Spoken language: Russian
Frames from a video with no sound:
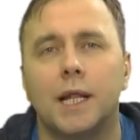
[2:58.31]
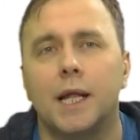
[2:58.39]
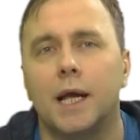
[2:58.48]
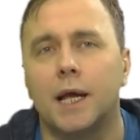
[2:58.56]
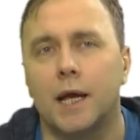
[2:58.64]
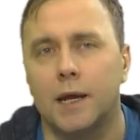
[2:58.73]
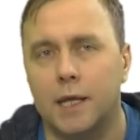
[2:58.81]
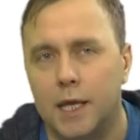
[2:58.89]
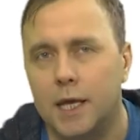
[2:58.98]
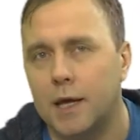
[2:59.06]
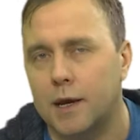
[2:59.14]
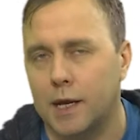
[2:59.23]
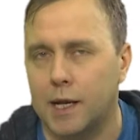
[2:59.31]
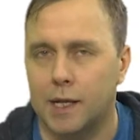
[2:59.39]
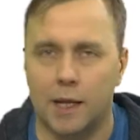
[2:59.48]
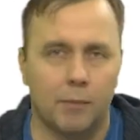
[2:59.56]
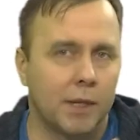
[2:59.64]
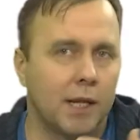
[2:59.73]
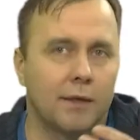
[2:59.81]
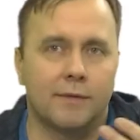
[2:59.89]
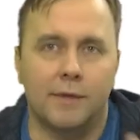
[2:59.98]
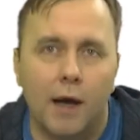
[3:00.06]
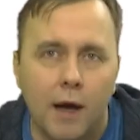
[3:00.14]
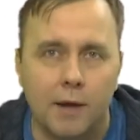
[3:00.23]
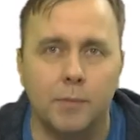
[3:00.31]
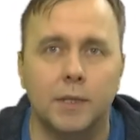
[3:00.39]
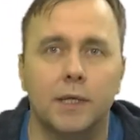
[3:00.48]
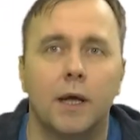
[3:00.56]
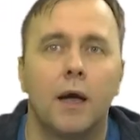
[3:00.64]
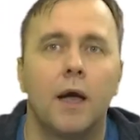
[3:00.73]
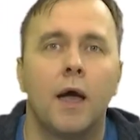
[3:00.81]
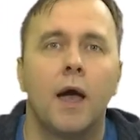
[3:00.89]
для карьеры или там, для заработка.